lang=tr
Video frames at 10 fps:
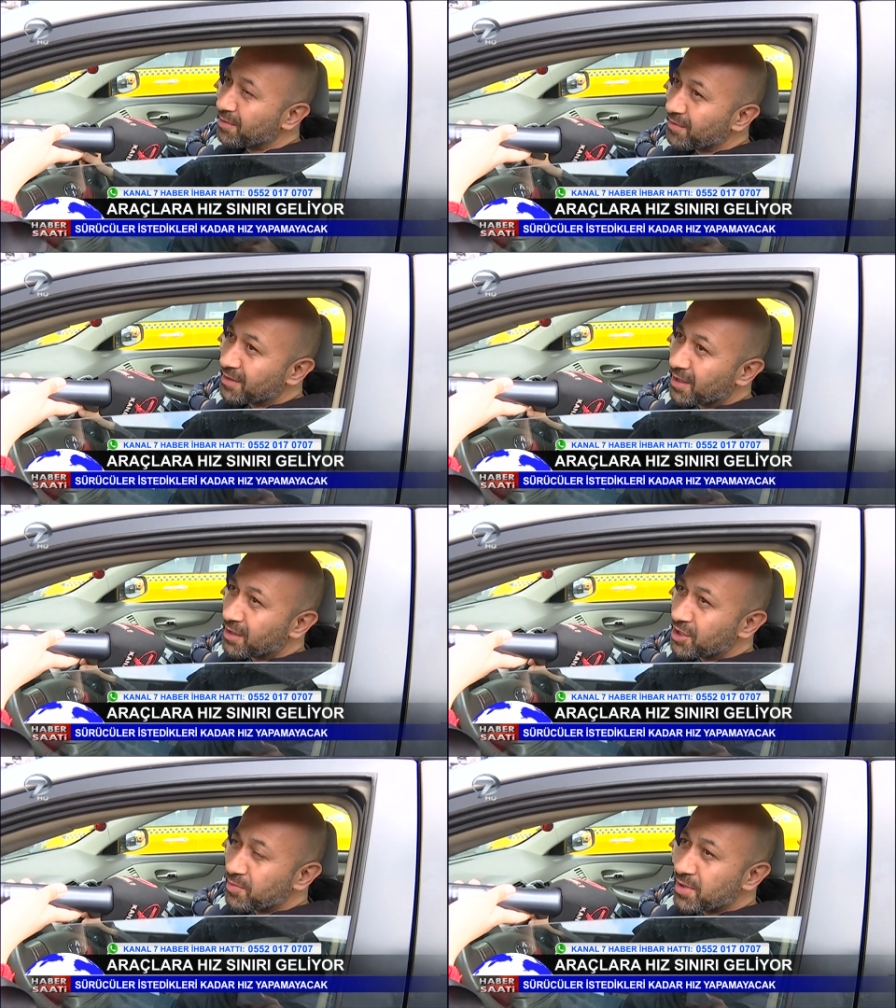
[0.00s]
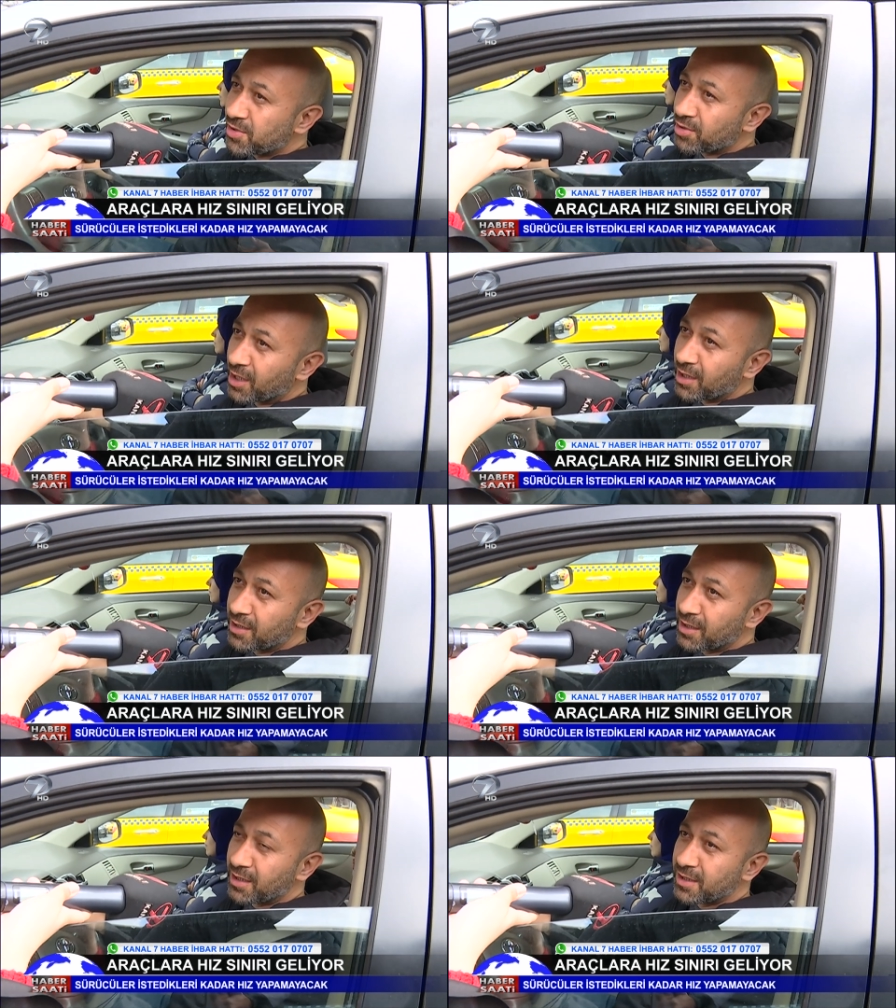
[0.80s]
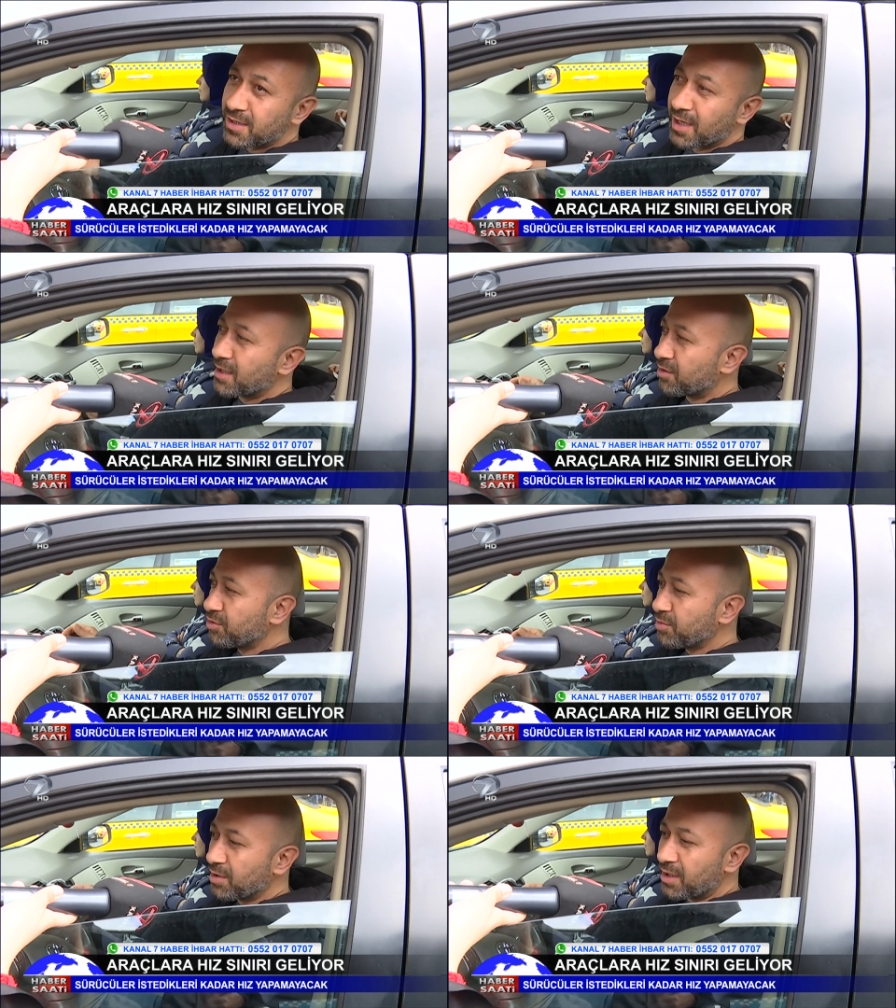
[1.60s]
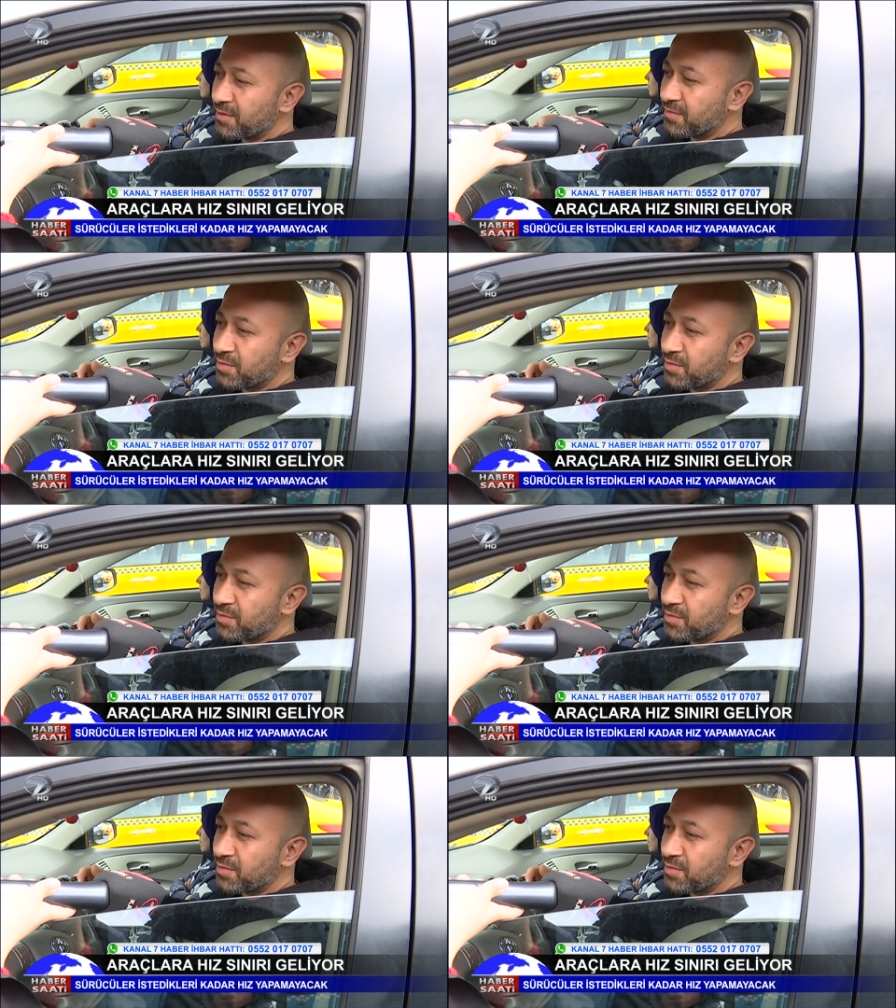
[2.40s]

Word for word: vatandaşım hız kurallarına. İnsanlar uymuyorlar.